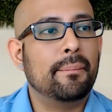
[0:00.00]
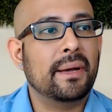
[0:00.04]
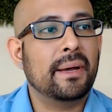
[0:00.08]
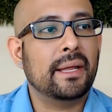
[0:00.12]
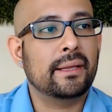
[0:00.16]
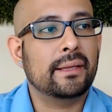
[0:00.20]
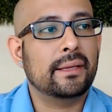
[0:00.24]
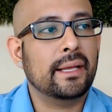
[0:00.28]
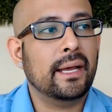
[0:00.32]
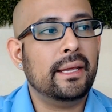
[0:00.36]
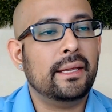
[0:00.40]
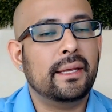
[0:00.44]
la
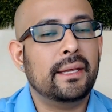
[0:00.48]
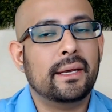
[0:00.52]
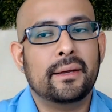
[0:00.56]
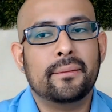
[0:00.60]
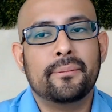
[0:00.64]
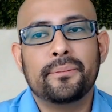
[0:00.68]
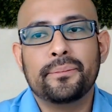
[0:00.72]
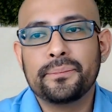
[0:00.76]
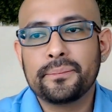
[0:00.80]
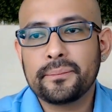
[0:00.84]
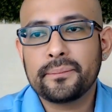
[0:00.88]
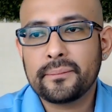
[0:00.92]

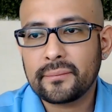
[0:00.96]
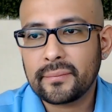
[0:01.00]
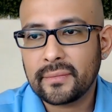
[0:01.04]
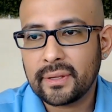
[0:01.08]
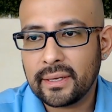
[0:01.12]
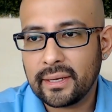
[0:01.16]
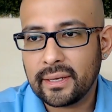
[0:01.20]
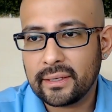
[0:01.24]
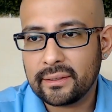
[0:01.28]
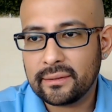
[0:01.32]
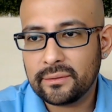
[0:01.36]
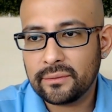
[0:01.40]
pantalla
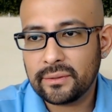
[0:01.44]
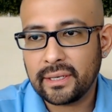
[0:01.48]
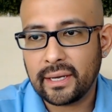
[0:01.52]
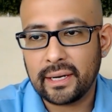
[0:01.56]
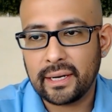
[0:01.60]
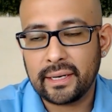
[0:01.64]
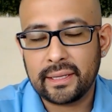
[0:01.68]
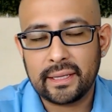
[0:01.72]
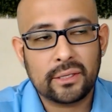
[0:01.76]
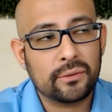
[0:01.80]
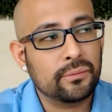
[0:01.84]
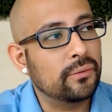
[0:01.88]
es
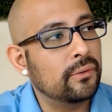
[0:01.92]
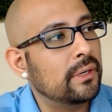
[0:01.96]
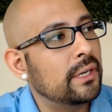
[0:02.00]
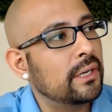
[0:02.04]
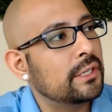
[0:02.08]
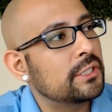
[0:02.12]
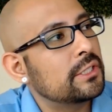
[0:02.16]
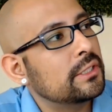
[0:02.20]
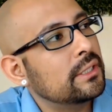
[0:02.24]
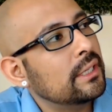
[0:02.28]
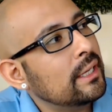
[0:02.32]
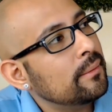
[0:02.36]
calidad
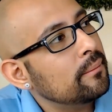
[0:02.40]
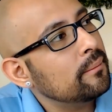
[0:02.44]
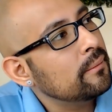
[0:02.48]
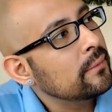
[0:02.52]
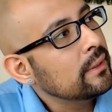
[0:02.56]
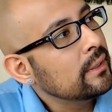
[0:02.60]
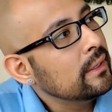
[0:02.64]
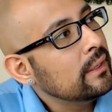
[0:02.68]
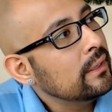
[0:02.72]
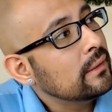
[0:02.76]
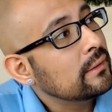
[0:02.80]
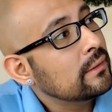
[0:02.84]
Full
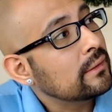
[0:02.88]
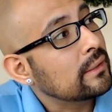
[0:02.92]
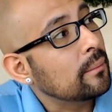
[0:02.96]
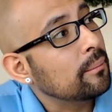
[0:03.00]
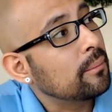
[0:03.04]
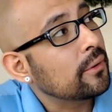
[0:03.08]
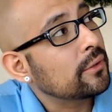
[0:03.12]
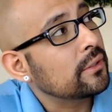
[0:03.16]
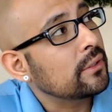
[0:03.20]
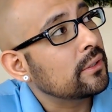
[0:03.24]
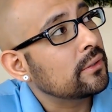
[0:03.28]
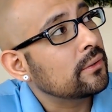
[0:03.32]
HD,
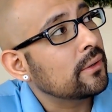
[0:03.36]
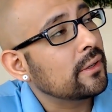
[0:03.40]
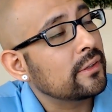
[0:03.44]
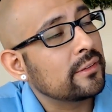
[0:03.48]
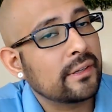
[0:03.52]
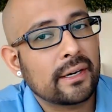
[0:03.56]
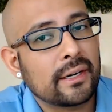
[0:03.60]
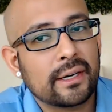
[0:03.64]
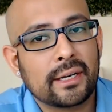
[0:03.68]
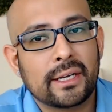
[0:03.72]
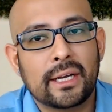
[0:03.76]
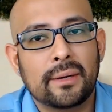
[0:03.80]
100%
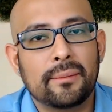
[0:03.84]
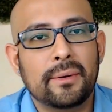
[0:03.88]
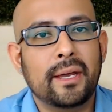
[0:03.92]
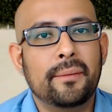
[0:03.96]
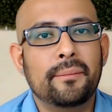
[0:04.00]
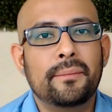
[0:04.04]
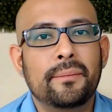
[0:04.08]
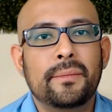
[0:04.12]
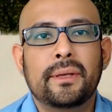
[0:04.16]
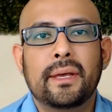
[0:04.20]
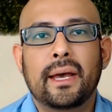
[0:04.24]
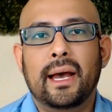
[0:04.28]
de
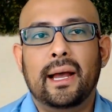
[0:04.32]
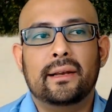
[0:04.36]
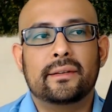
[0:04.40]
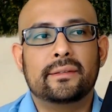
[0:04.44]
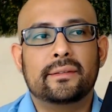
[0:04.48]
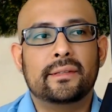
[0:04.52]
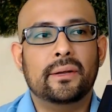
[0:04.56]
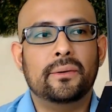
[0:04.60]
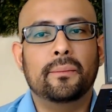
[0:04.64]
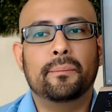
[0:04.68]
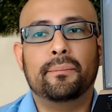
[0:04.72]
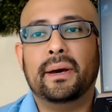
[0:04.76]
sRGB,
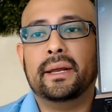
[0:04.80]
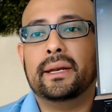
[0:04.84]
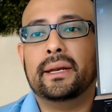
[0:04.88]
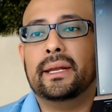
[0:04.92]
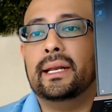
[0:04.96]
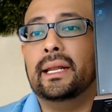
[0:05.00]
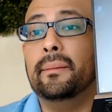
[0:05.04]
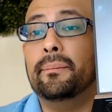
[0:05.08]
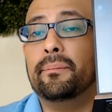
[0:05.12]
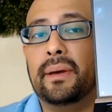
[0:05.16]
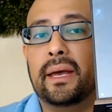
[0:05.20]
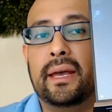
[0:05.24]
al ser un
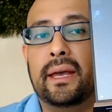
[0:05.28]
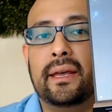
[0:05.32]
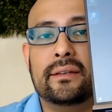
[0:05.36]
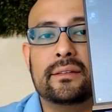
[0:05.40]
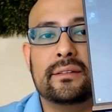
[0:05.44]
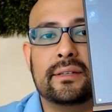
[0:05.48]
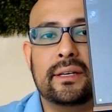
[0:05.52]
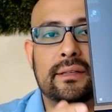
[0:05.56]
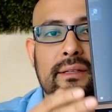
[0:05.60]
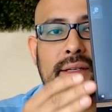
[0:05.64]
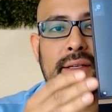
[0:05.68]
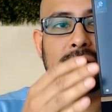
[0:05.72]
panel
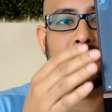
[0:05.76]
IPS